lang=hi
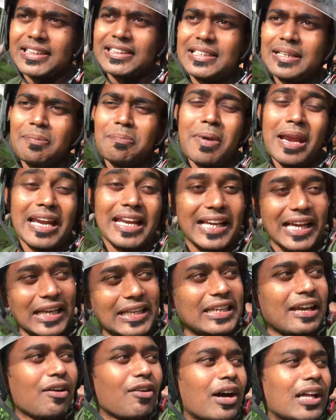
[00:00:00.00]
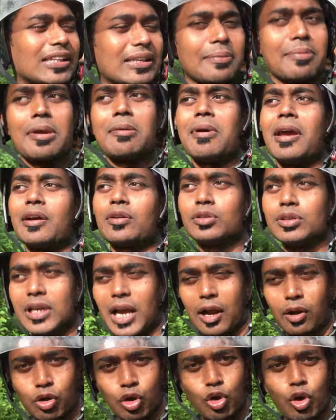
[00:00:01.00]
से जब मैं निकल जाऊँगा तभी मैं खुद
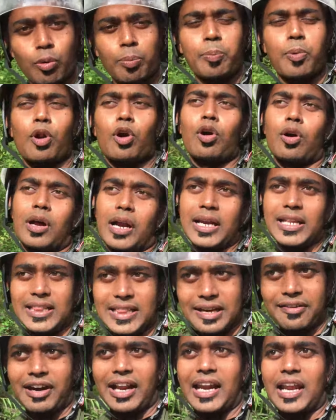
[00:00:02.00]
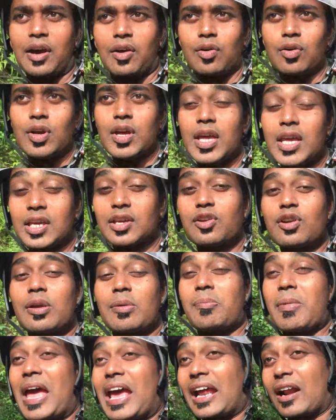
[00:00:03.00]
का गोप्रो खरीदने वाला हूँ क्योंकि
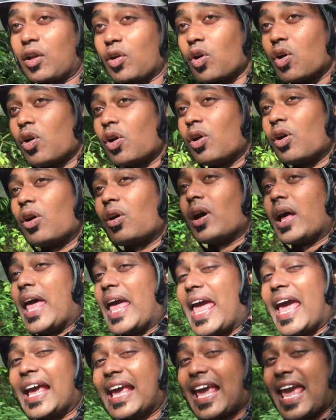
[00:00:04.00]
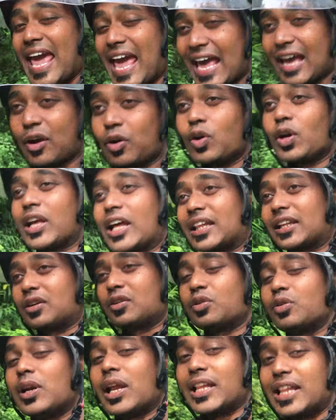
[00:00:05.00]
मेरे को तो एक है कोलकाता
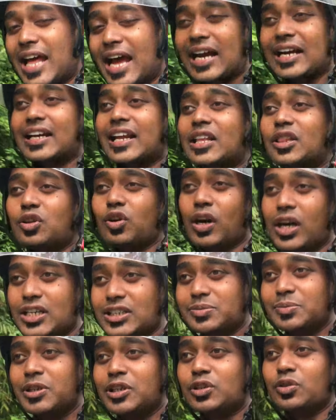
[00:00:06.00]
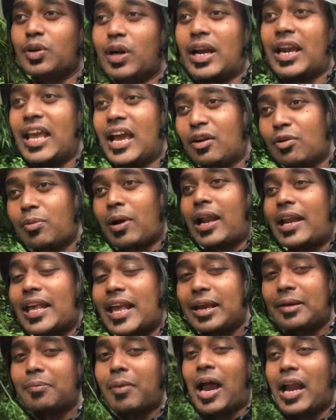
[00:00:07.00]
टू लद्दाख नहीं तो कश्मीर टू कन्याकुमारी
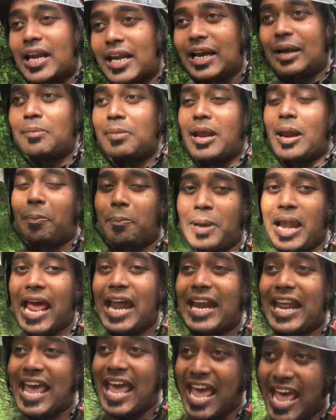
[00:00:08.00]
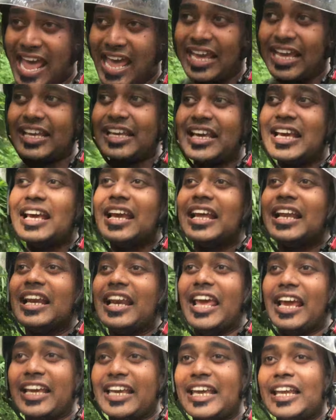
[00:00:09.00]
एक मानने का मेरा प्लान है
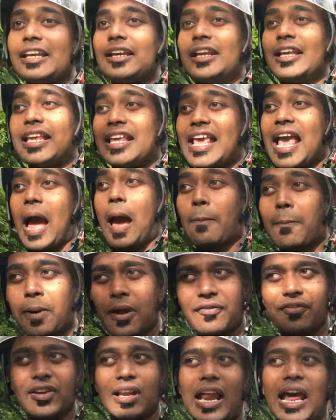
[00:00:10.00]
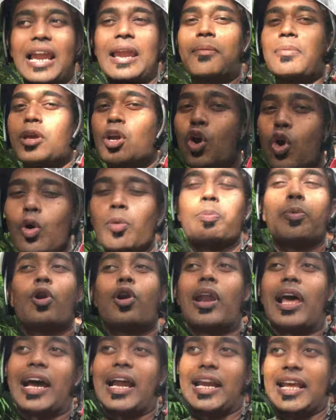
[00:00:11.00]
लेकिन यहाँ पर फ़िलहाल अभी गोप्रो
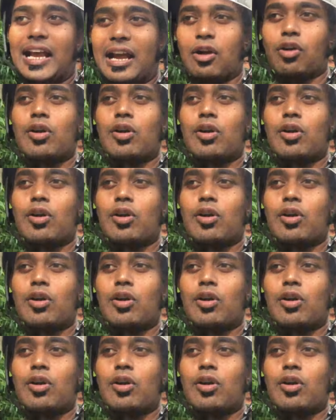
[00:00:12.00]
लगाने का